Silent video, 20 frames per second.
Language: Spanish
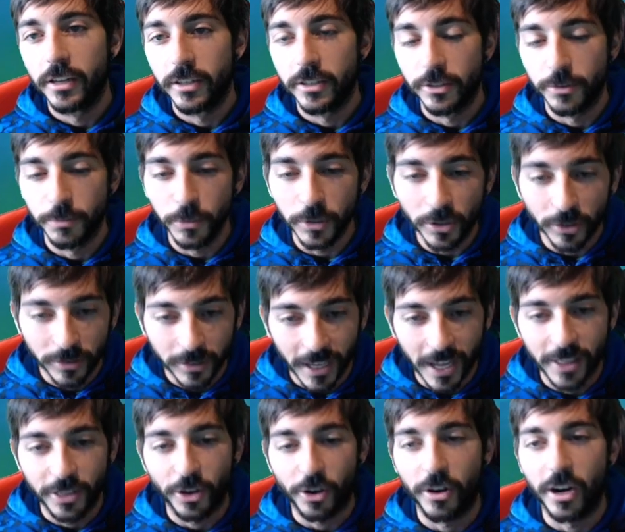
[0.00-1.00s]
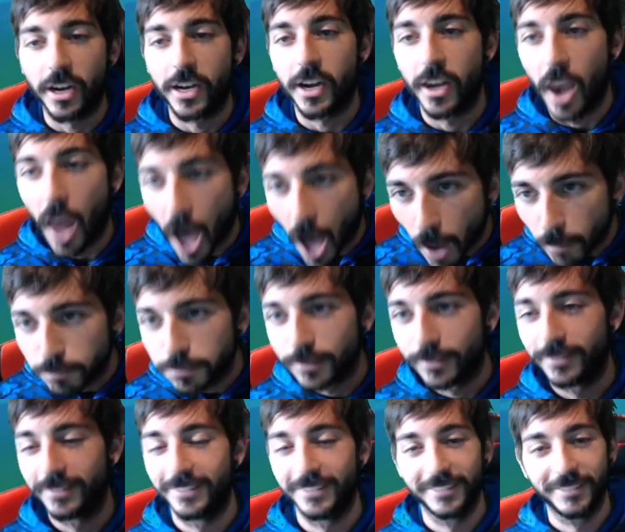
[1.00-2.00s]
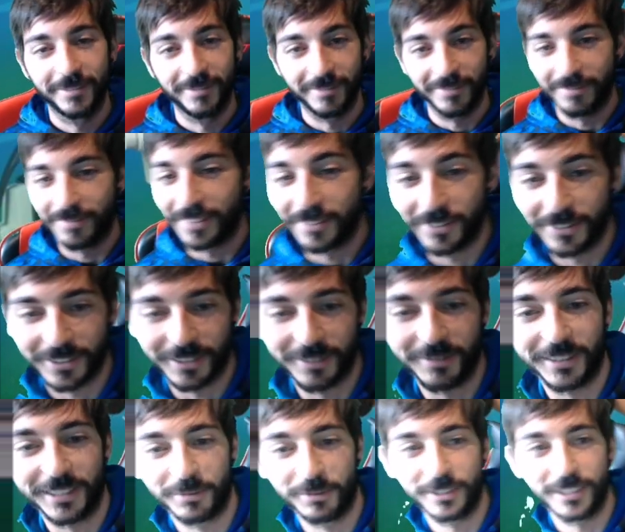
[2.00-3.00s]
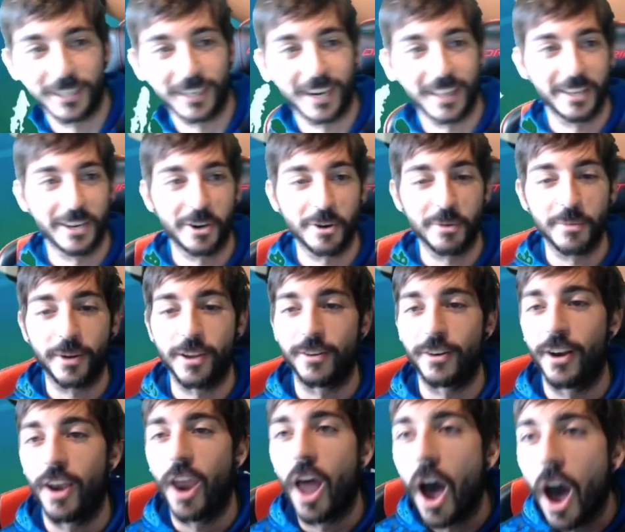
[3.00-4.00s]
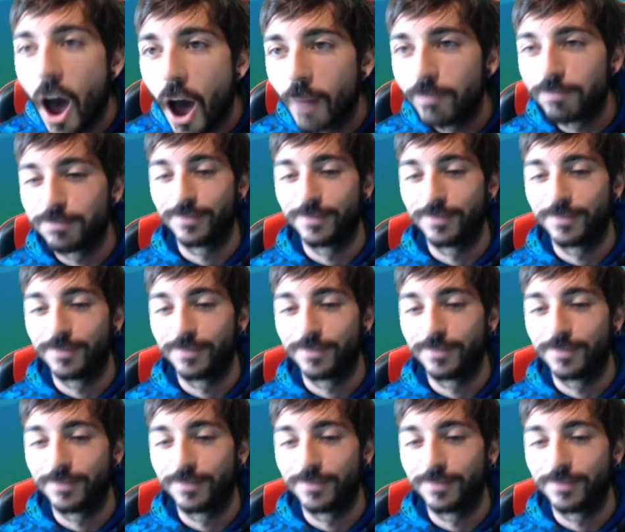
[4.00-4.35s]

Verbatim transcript: Estoy muy contento con el club. No sé, me hacía mucha gracia. Era como que club.